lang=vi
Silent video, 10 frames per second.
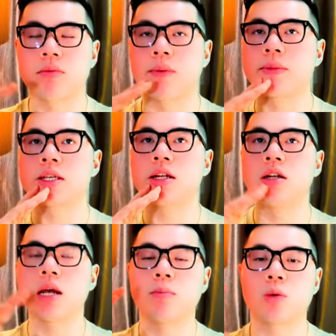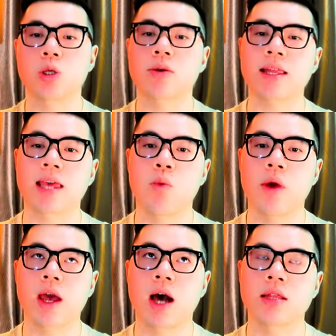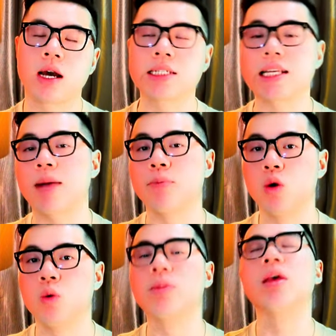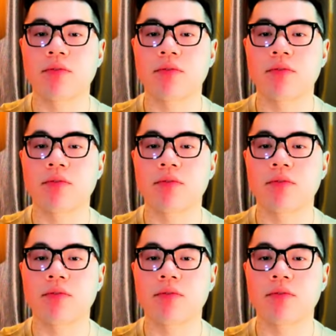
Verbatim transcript: và mình sẽ đưa ra một số cách giải quyết ở từng cái sai lầm luôn